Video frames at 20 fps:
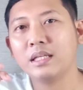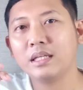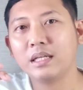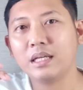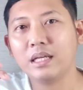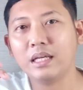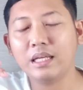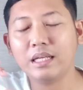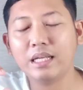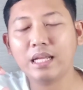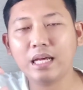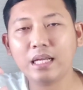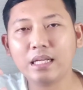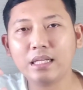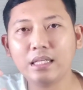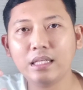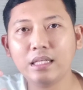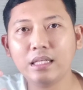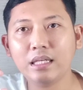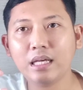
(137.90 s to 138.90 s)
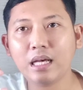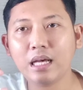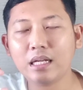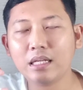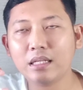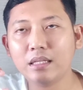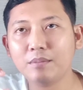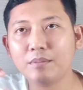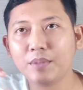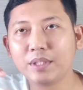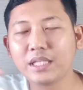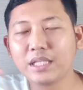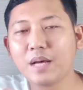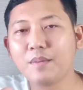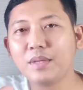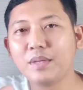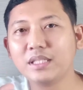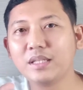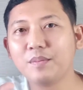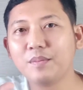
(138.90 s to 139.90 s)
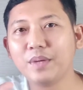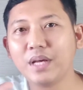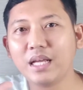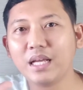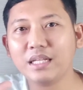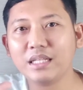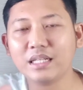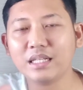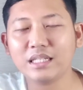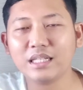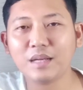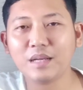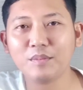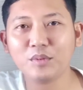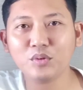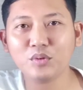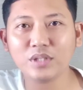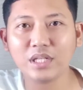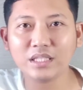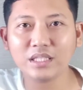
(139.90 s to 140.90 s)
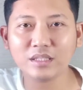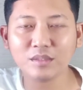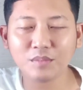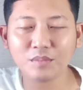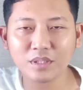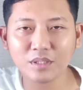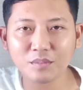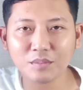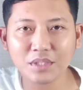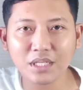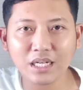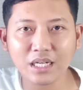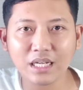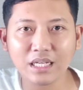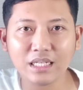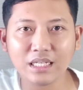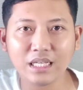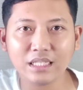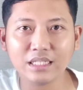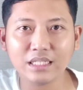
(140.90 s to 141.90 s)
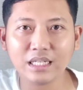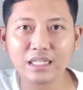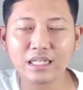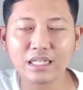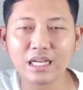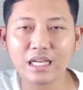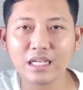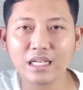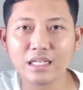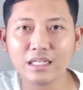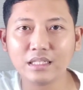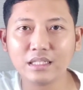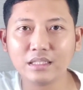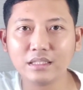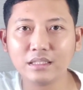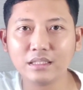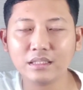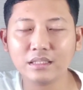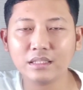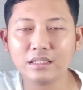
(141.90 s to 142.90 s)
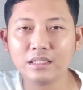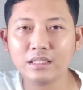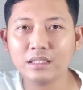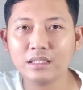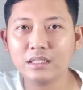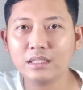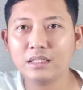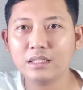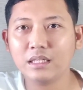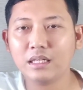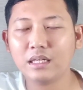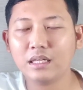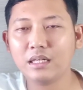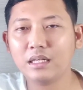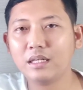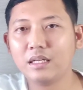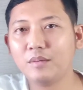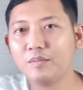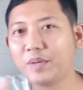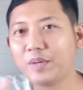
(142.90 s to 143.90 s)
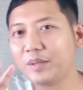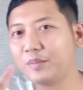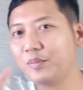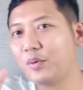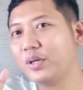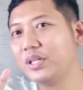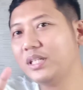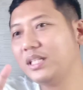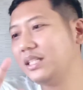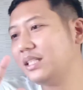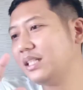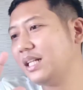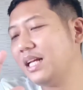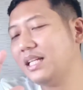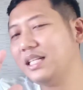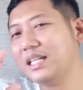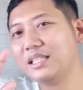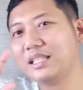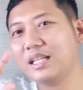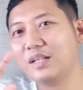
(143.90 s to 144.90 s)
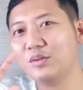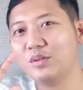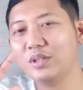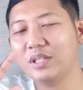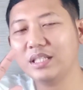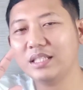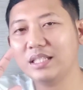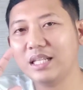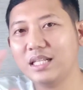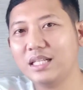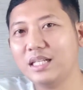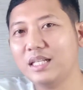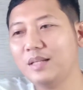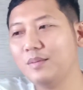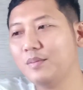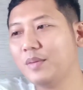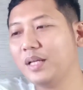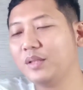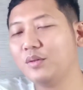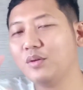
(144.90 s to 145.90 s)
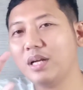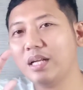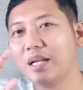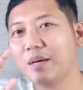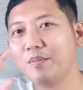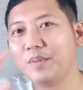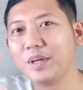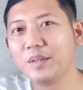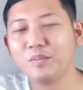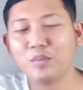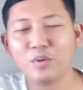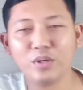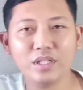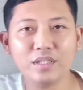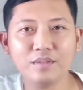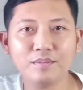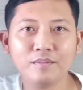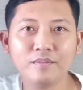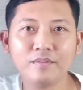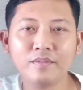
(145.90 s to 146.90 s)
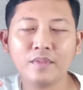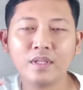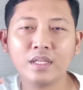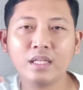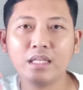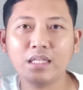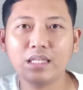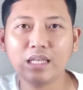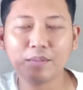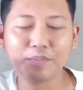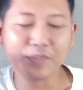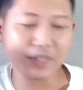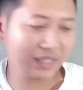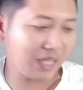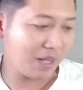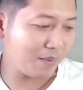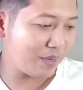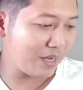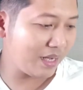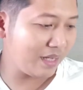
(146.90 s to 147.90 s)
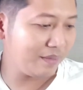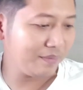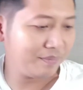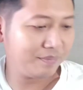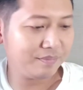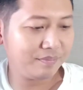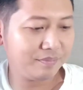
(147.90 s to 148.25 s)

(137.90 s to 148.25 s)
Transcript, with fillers: Oke, dari hari pertama sampai hari ke-6 itu nanti teman-teman akan diajarkan eh, empat uh, poin ini selain yang satu ini. Jadi 5 itu ada empat poin. Yang pertama